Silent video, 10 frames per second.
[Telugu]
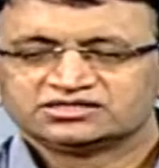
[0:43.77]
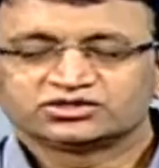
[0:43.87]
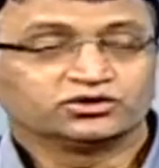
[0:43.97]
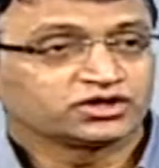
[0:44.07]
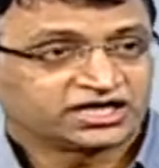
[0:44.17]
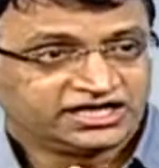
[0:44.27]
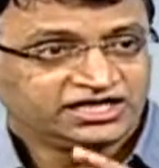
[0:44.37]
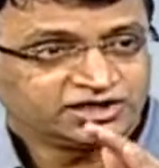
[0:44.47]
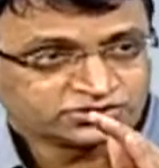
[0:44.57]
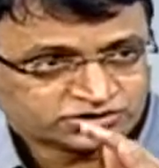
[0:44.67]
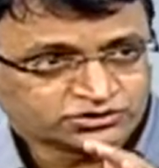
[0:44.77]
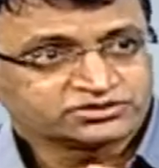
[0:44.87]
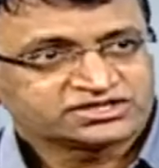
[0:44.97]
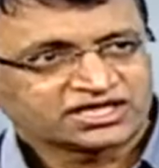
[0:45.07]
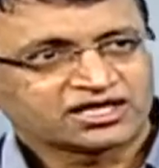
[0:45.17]
సో hmm. కిడ్నీలో
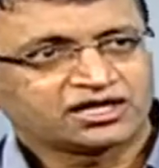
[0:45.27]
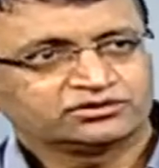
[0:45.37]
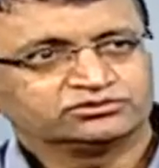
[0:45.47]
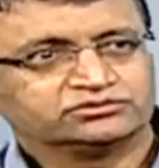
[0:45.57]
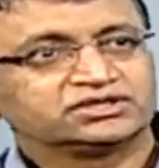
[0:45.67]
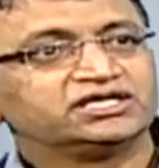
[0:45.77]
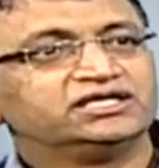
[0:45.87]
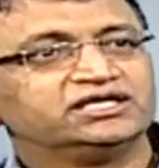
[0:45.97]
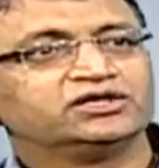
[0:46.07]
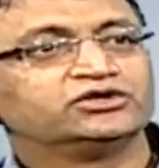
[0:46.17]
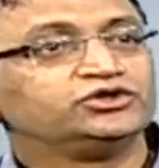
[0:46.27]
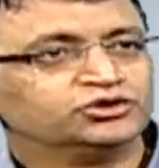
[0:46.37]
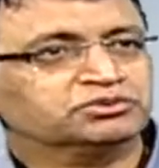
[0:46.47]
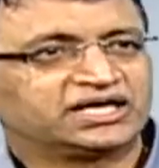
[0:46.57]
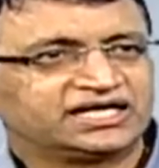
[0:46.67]
స్టోన్సే కాదు కిడ్నీలో
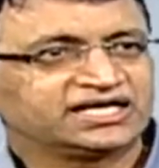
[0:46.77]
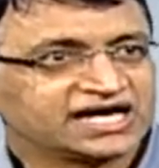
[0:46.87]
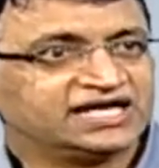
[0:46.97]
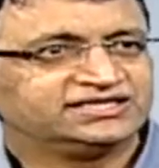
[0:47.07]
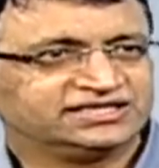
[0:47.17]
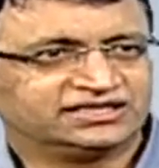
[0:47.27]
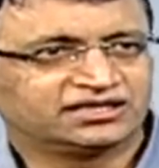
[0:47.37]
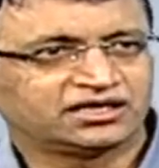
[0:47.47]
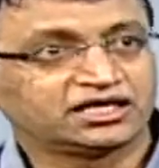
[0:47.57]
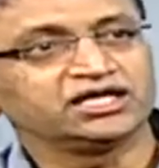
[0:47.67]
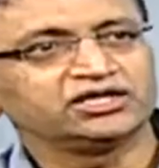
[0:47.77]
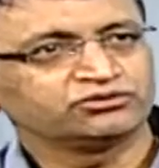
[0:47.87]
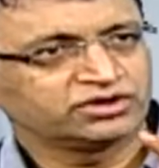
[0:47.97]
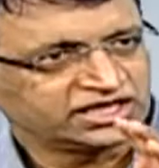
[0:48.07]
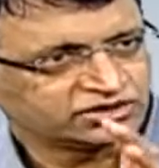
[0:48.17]
ట్యూమర్ అంటే కణితి అనేటివి
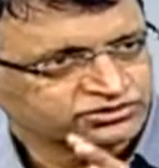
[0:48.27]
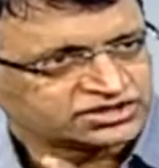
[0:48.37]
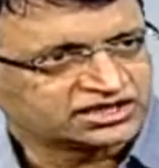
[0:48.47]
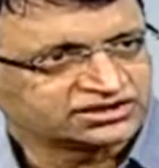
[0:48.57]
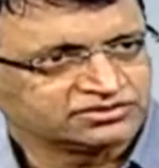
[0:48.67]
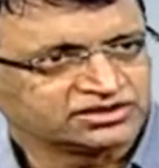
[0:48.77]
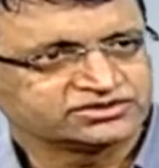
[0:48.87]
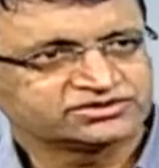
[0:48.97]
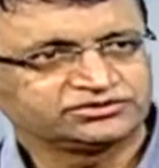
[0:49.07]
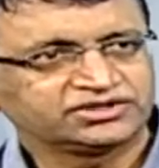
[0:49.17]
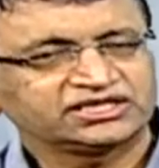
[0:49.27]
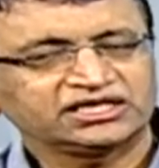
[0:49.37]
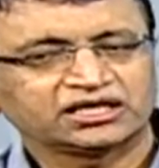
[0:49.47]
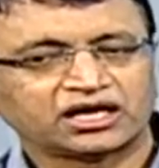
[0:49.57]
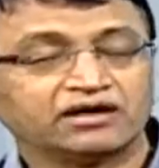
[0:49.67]
కూడా ఎక్కువ శాతంలో వస్తుంటాయి
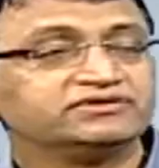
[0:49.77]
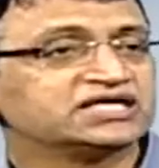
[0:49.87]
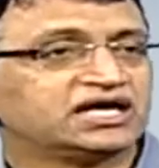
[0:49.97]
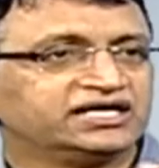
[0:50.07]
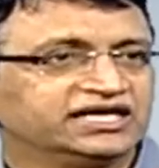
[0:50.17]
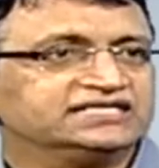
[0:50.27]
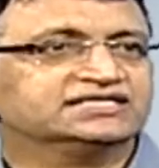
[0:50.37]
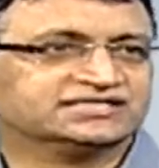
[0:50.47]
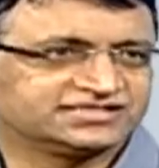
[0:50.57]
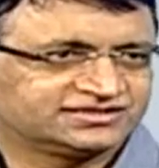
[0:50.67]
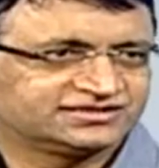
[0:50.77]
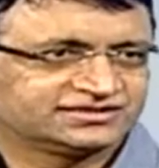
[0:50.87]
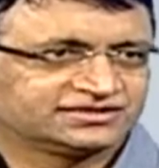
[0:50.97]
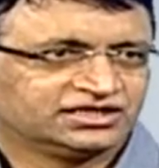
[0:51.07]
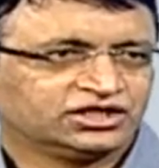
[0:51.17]
అవి చాలా డేంజరస్
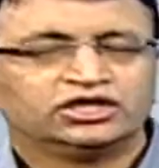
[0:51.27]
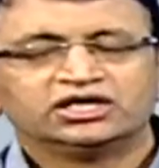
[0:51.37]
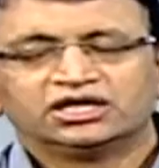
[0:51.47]
ఓకే